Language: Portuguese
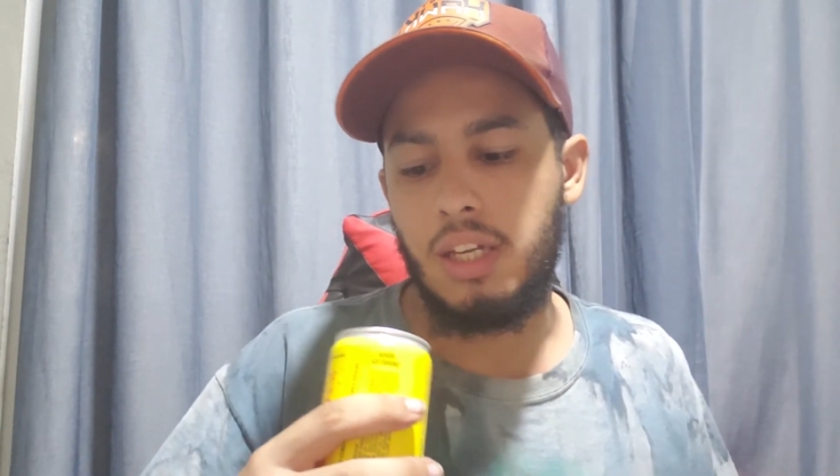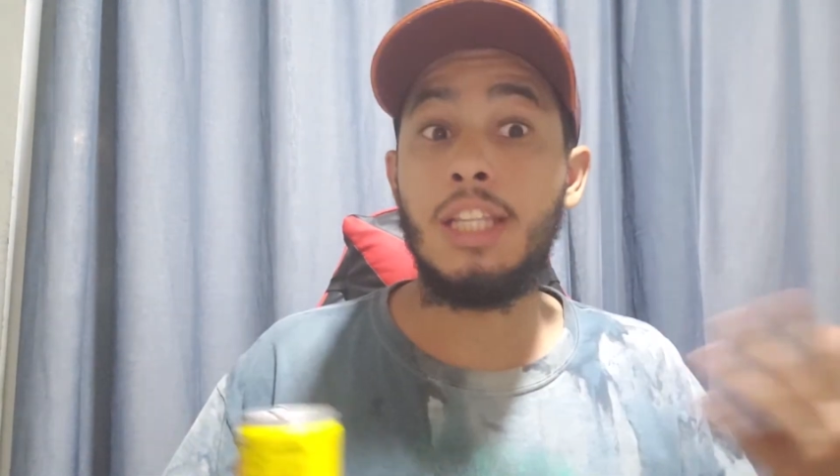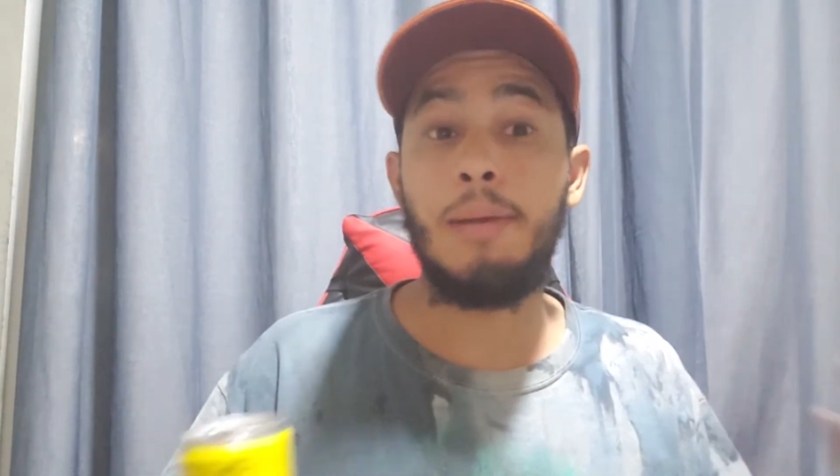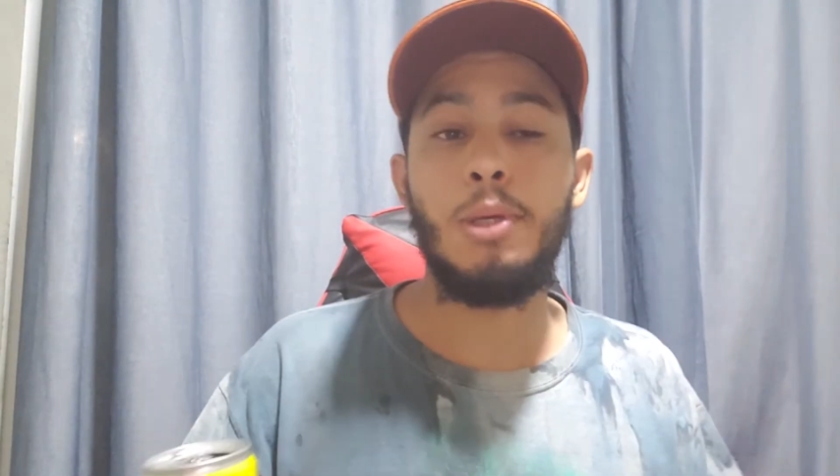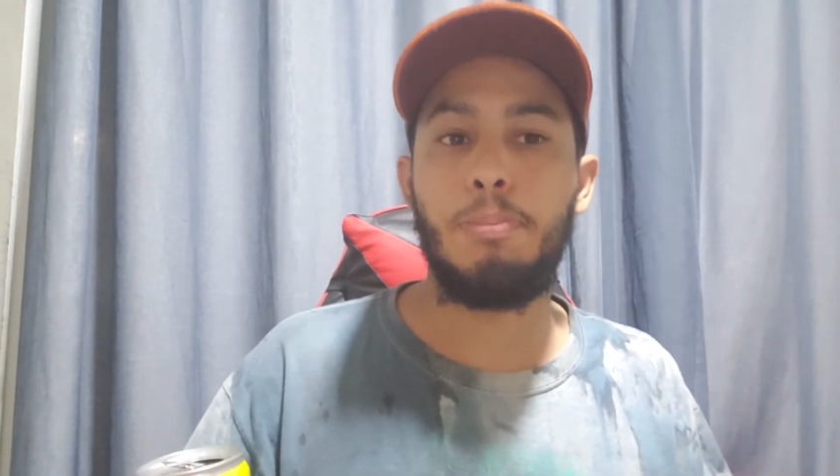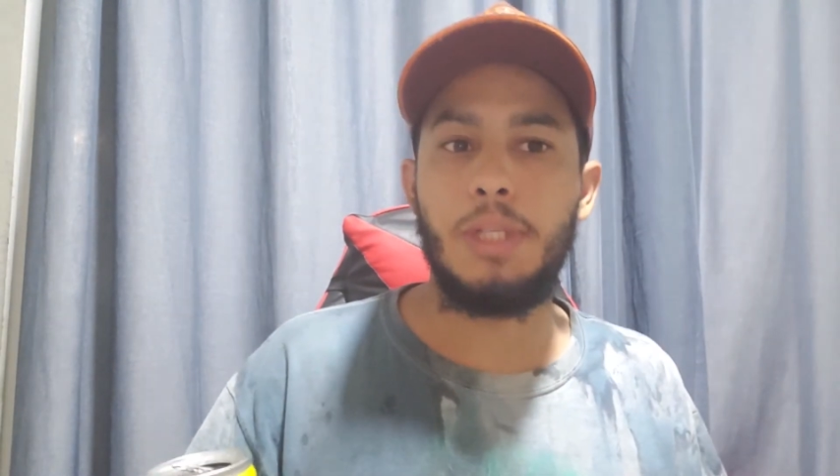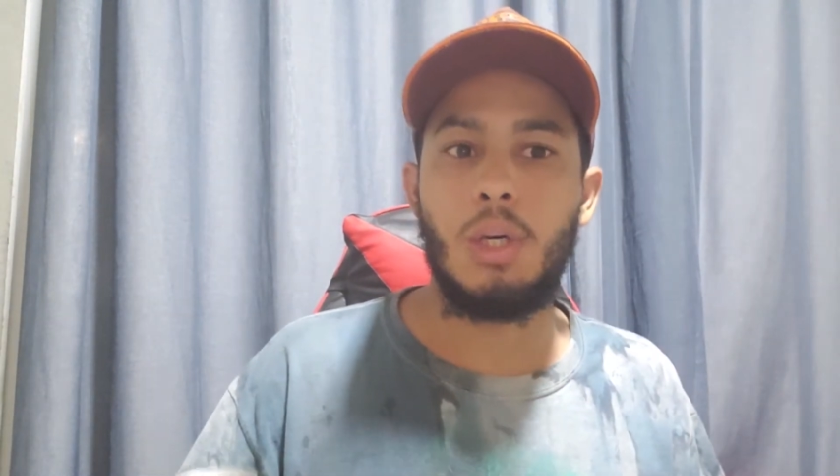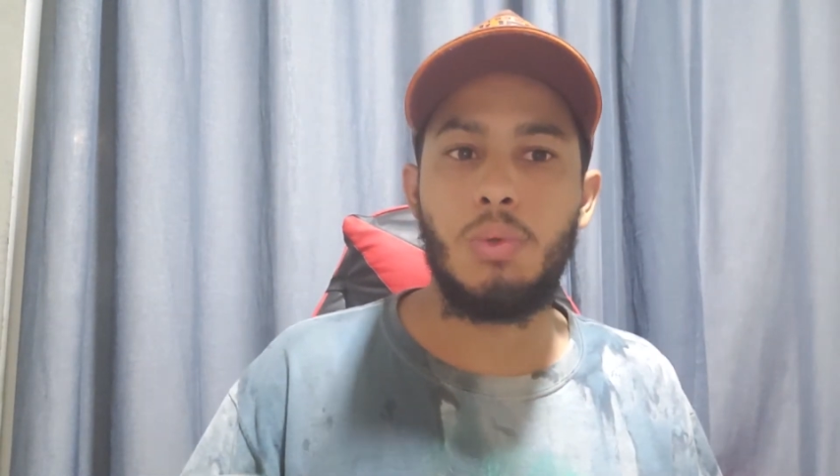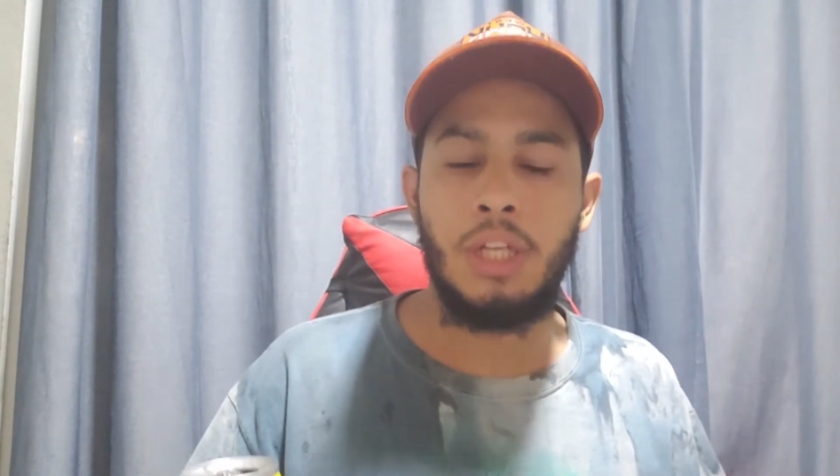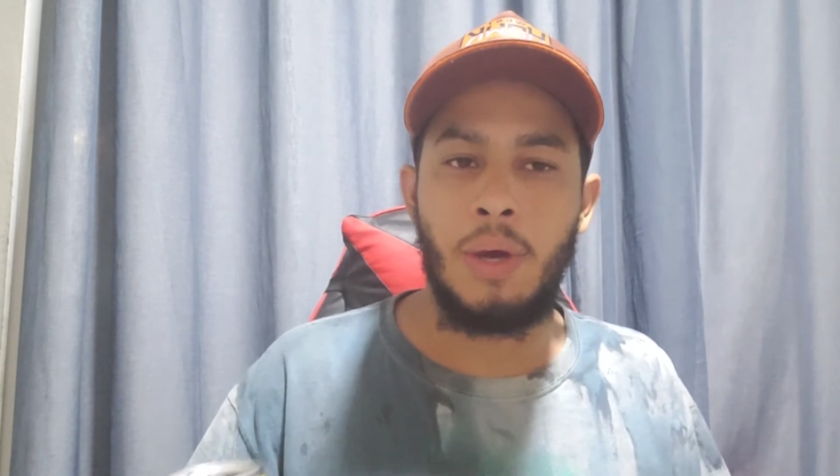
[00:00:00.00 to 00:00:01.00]
Na minha
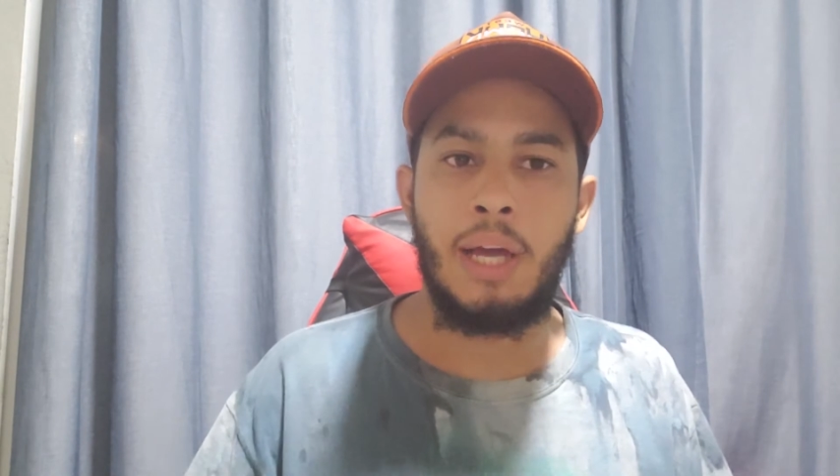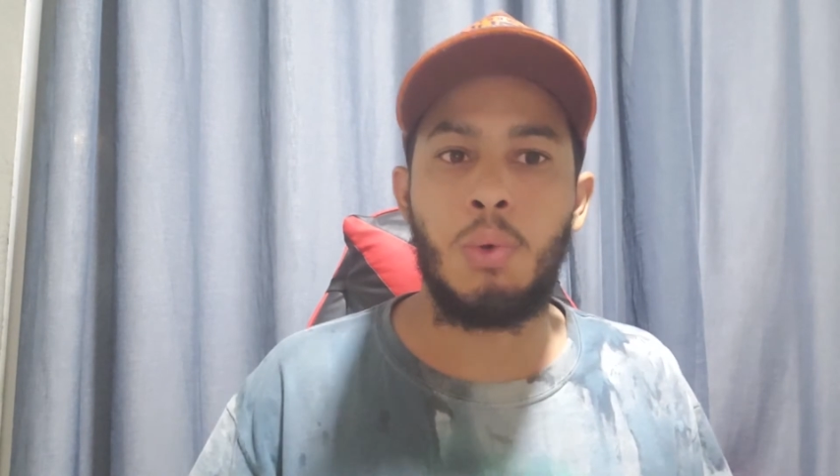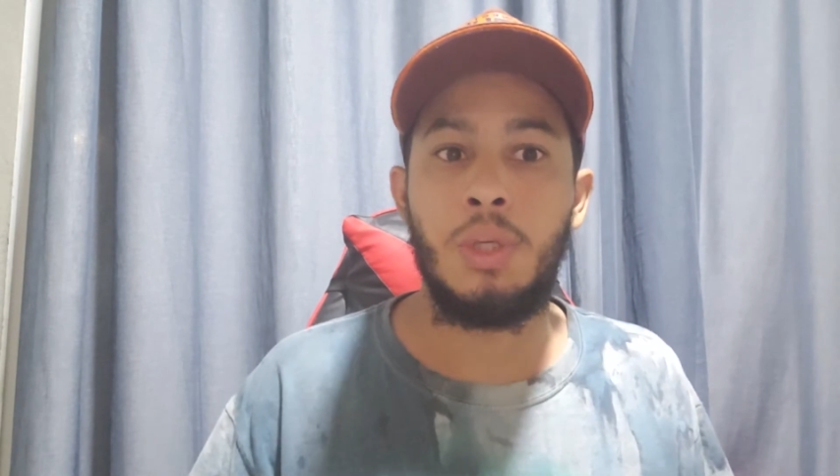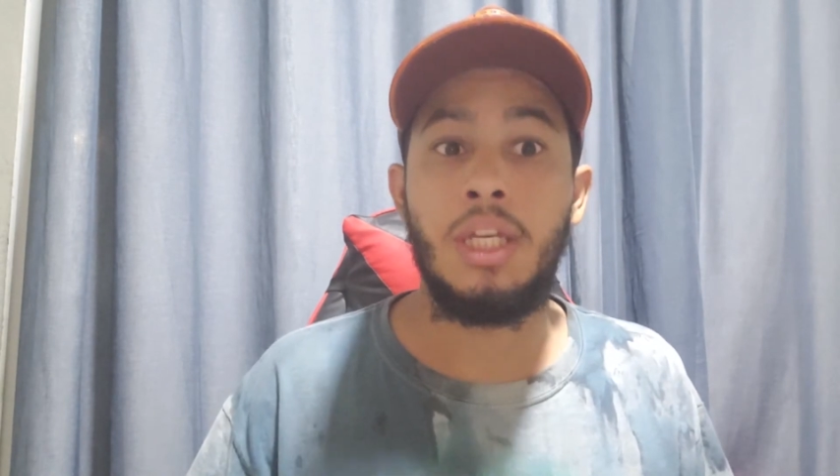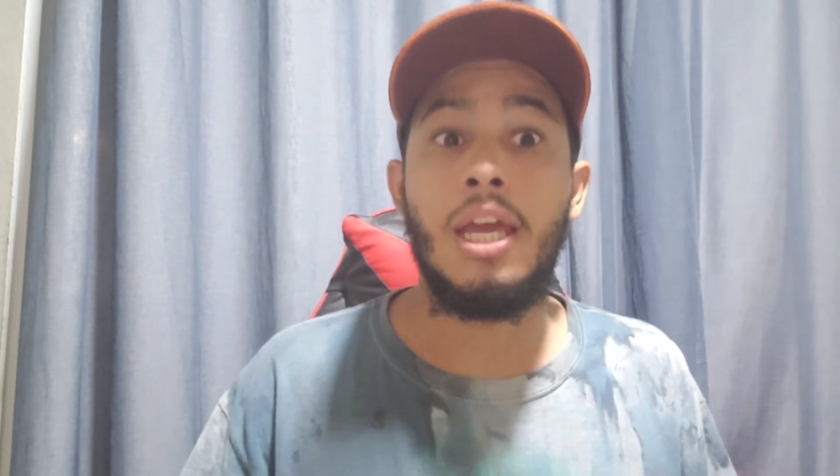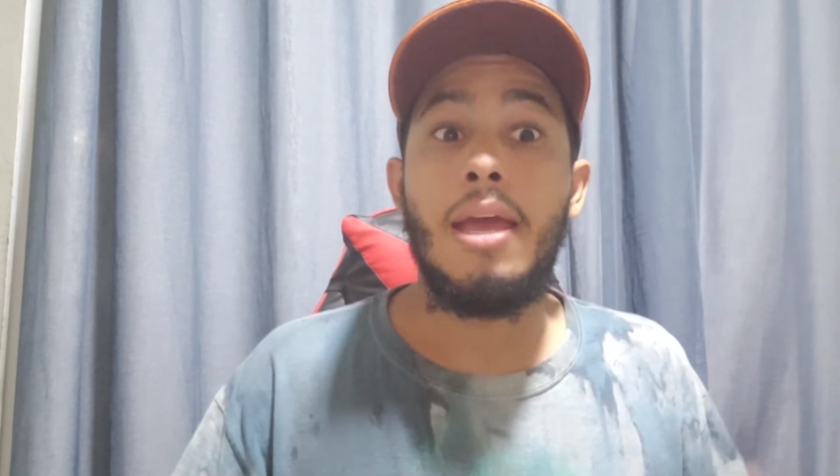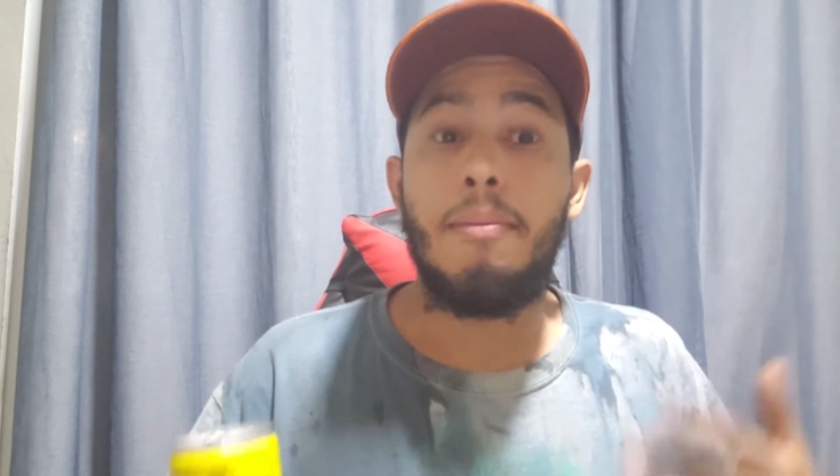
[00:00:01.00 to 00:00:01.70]
opinião, não é ruim,